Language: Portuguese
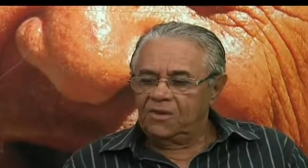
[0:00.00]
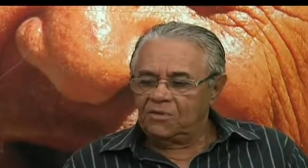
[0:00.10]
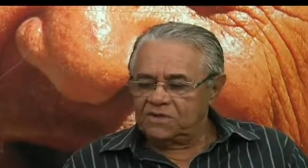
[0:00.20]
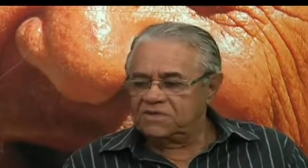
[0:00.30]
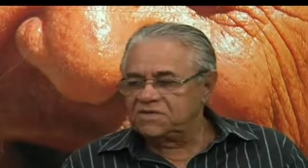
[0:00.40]

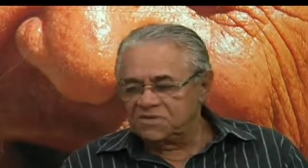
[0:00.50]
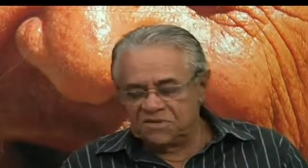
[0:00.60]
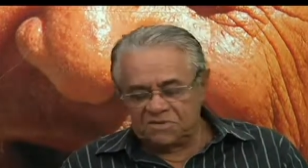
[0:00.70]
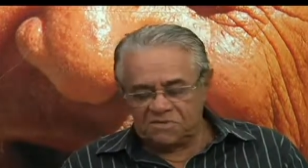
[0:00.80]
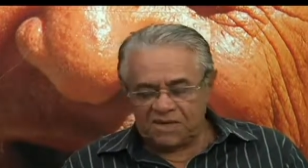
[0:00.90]

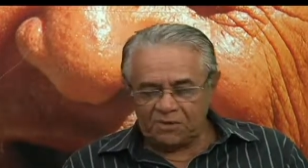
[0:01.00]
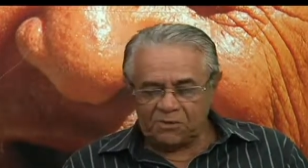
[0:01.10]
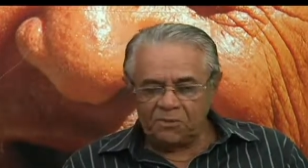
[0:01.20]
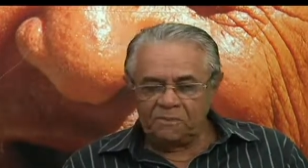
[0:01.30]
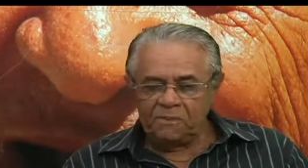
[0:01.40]
conhecidíssimo
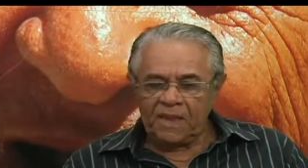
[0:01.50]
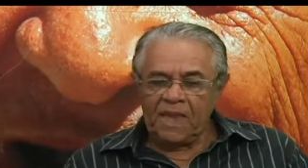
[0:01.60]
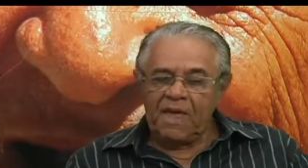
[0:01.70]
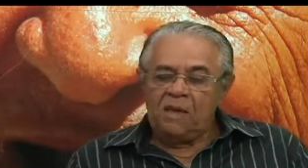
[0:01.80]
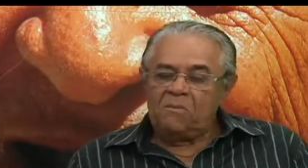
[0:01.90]
Tatu.
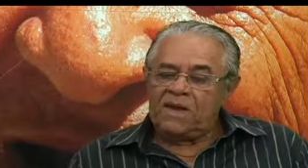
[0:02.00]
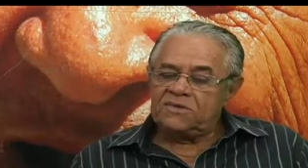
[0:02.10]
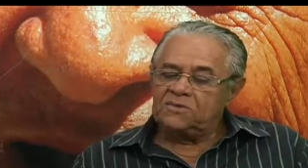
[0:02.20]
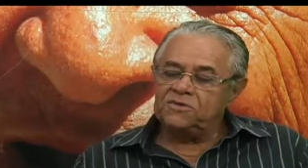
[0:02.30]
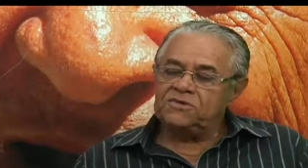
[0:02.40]
Mas
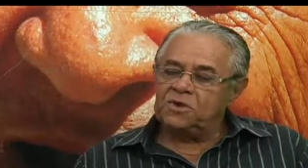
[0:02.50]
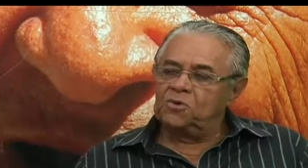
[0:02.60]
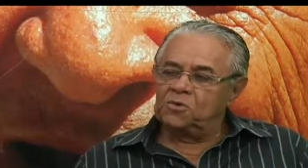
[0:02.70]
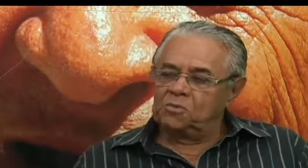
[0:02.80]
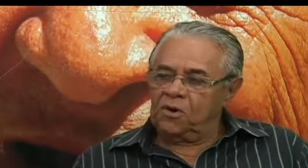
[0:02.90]
no
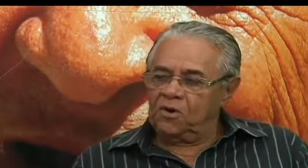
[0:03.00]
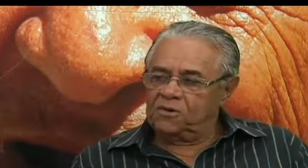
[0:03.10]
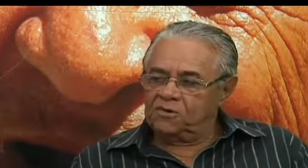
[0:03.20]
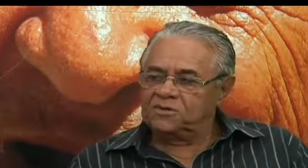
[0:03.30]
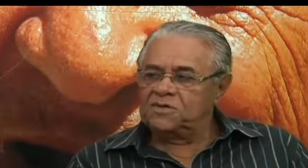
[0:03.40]
segundo bloco,
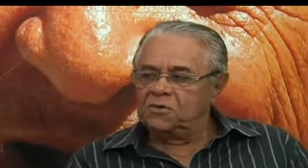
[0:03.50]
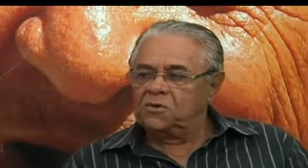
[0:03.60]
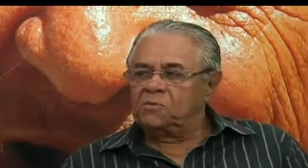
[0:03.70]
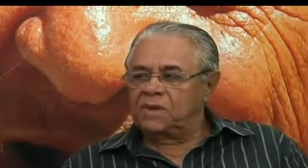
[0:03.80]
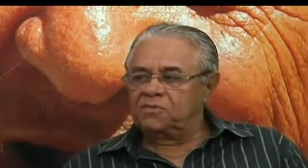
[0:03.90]
do
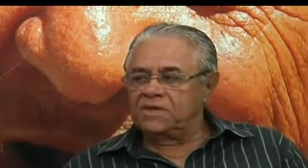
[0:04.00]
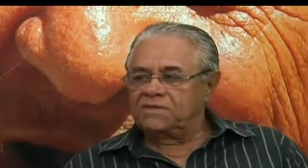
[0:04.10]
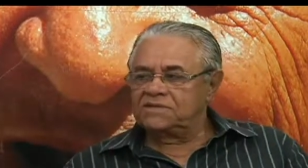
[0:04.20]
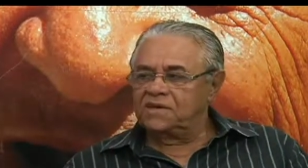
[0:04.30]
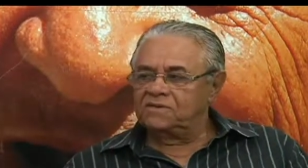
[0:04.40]
segundo para o
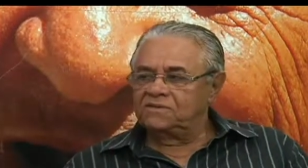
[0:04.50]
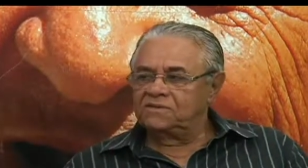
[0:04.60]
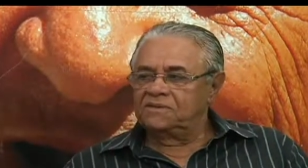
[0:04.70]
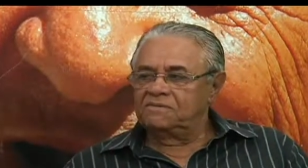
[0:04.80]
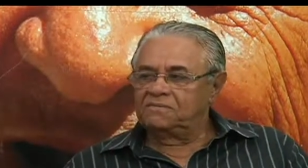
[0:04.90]
terceiro,
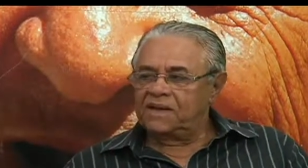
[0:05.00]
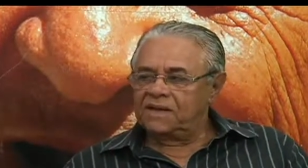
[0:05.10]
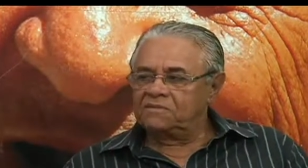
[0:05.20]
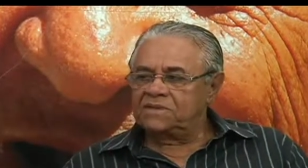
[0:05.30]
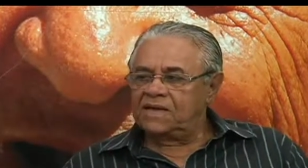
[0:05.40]

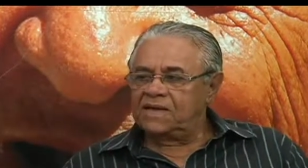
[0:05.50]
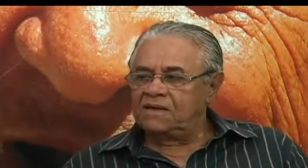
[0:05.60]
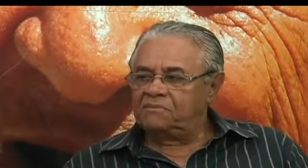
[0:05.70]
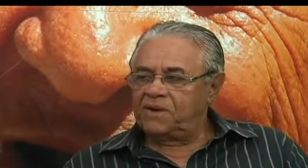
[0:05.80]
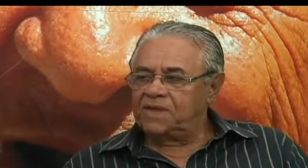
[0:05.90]
paramos
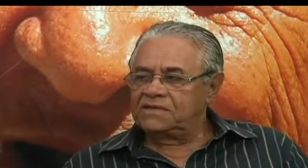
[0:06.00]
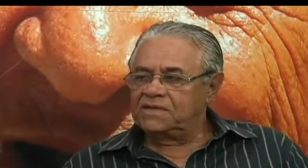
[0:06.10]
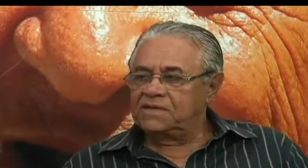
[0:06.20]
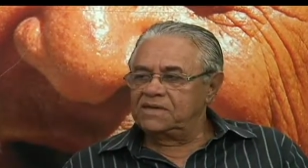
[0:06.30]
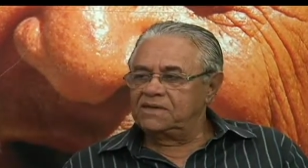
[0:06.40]
naquela parte
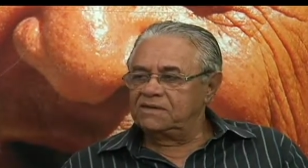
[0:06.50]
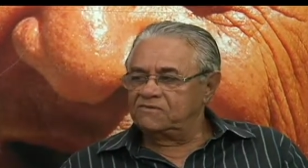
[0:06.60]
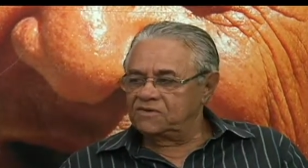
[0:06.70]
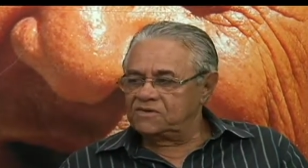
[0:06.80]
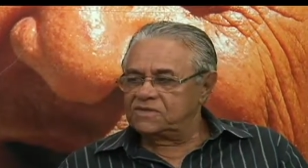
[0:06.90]
que
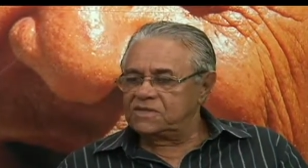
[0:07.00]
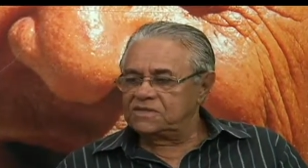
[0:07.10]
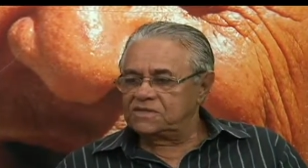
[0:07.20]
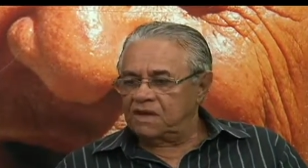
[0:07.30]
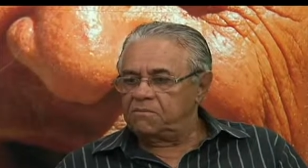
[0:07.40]
você,
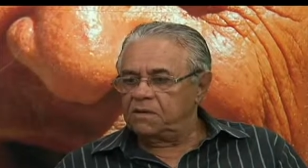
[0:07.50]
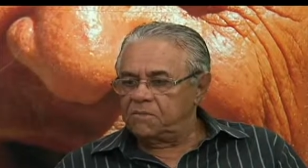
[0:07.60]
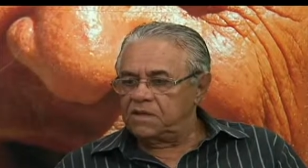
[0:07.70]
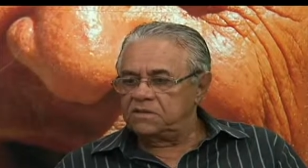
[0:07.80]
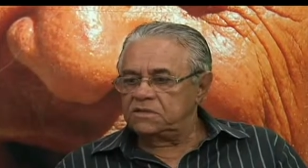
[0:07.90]

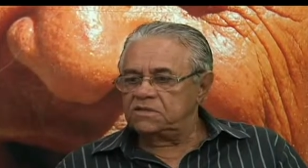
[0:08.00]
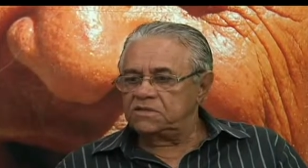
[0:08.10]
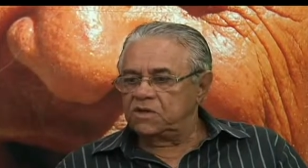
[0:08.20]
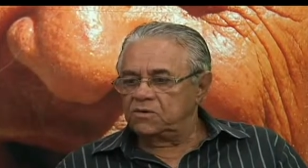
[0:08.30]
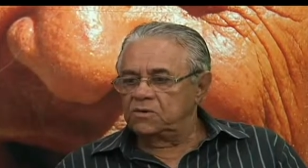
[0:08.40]
sabiamente, Sim.
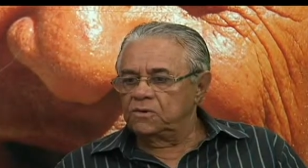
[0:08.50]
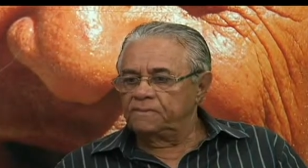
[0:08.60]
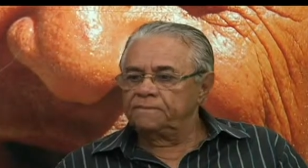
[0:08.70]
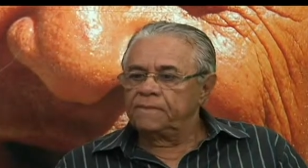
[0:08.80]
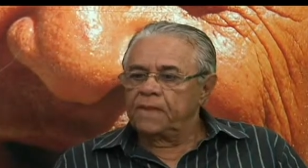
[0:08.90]
gerou
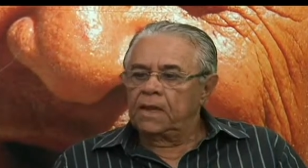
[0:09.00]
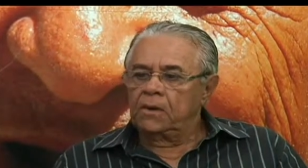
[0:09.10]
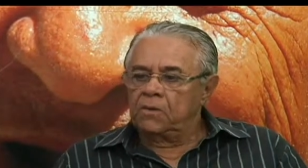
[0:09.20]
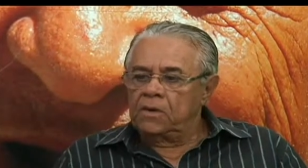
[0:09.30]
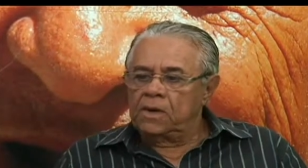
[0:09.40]

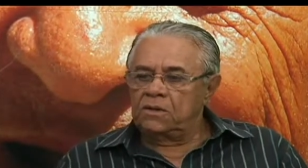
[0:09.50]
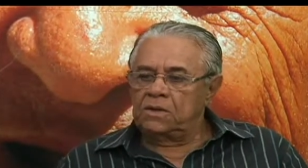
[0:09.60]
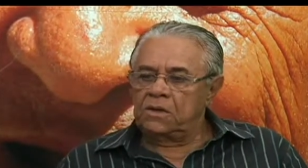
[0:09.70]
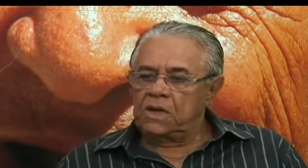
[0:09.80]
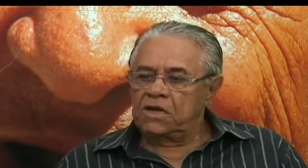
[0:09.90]
com
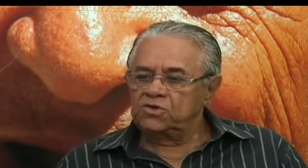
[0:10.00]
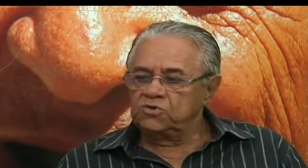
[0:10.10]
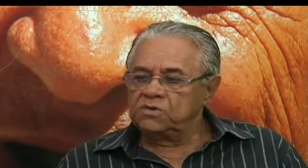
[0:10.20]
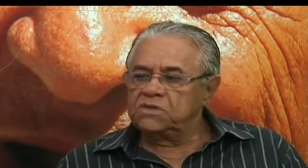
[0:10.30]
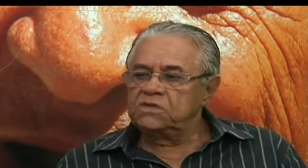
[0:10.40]
a
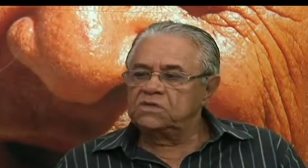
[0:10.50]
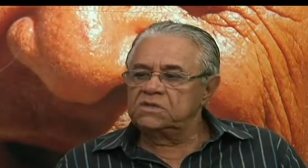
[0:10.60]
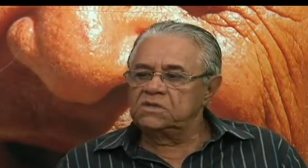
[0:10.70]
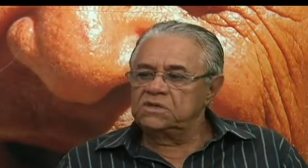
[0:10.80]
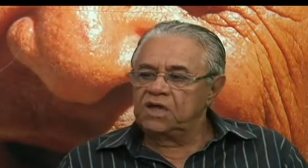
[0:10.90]
ajuda de